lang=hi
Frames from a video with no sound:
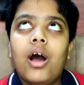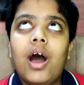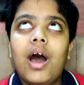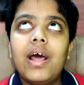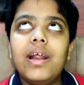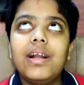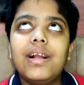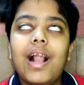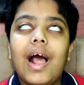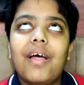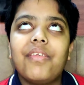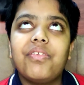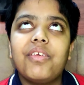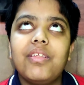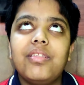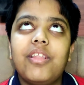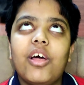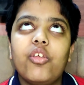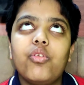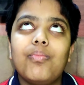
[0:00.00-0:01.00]
हर क्लास
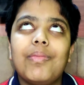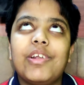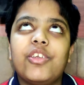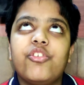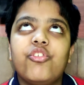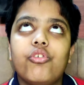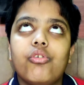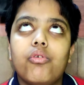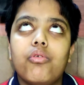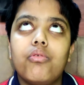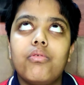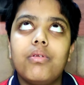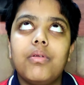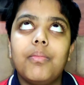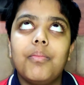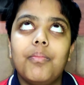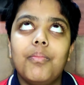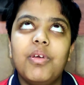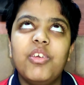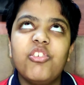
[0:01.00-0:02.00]
से दस बच्चों को
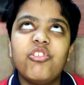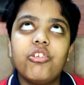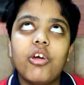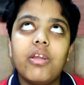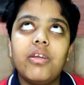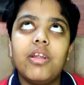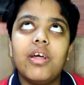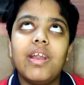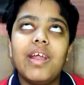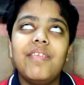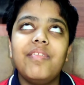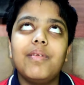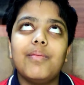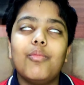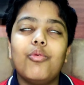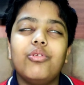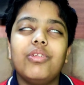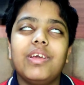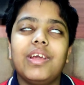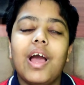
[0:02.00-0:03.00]
मिस्टर
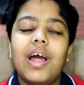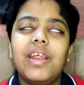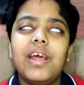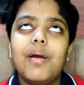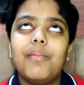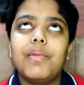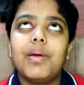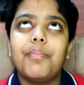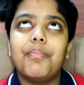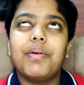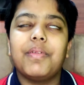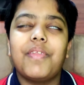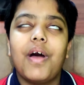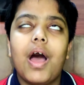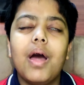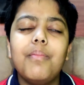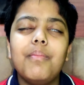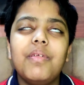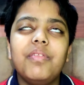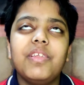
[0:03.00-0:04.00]
नरेंद्र मोदी यानी हमने
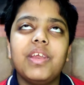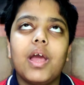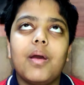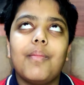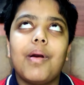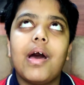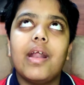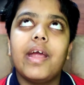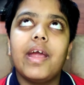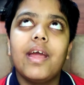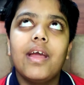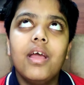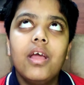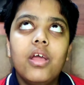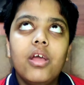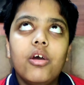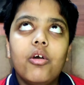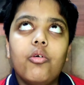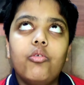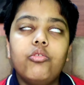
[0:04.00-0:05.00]
प्रधानमंत्री हमारे
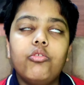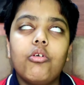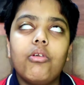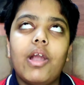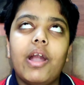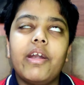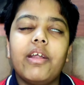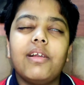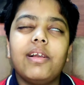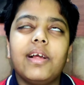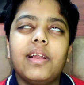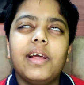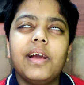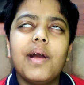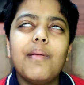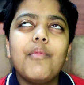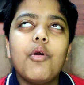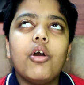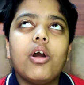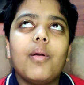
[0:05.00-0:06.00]
उनको लेटर
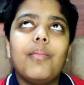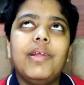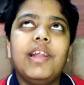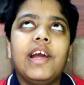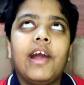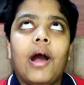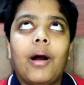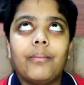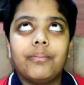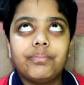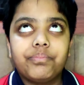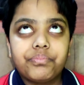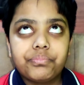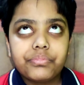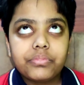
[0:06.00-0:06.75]
लिखने का मौका मिलेगा